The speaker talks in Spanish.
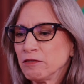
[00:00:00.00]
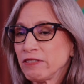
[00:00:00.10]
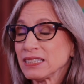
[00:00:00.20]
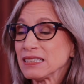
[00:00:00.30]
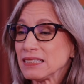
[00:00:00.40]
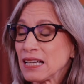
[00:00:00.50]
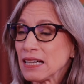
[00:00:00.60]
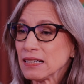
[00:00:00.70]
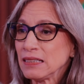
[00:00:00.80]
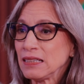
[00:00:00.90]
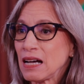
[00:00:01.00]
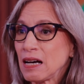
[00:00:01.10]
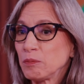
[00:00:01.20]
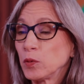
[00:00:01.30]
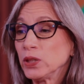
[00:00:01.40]
enfatizar
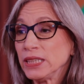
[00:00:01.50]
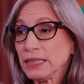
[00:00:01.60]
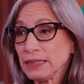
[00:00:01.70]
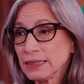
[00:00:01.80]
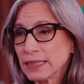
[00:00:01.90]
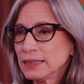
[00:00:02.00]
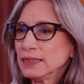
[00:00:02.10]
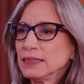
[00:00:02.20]
la política